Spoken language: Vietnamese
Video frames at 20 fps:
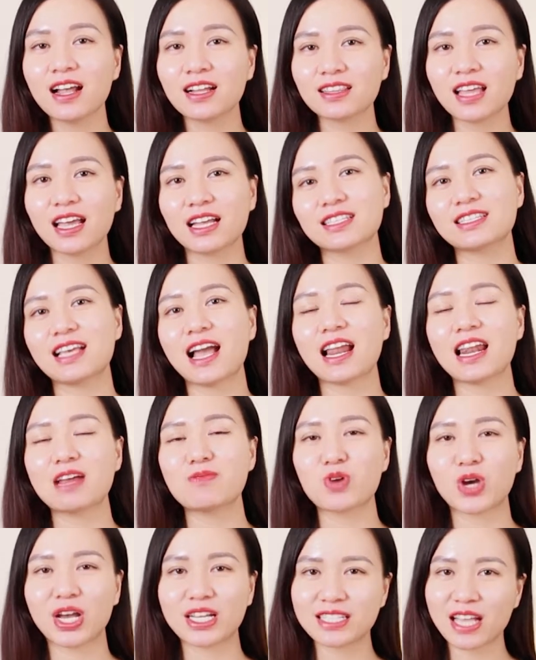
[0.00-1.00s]
tẩy trang là
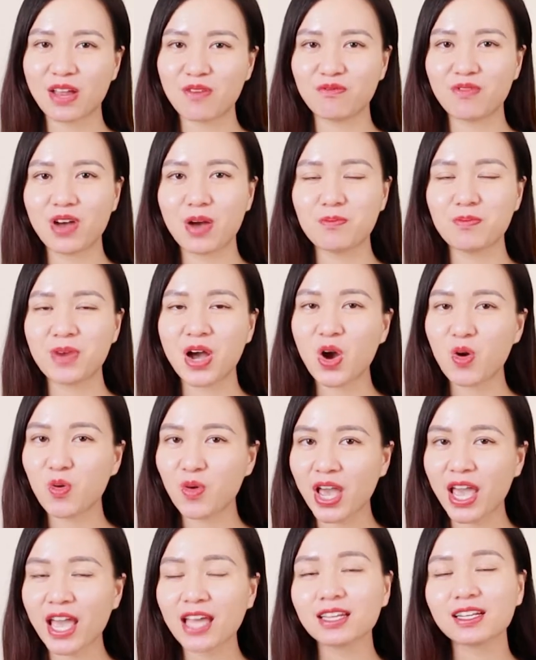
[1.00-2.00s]
một cái sản phẩm hầu
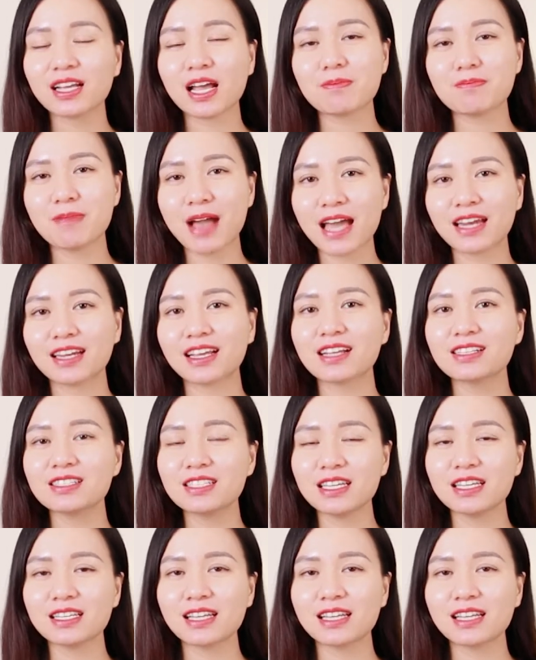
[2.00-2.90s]
hết các bạn, các chị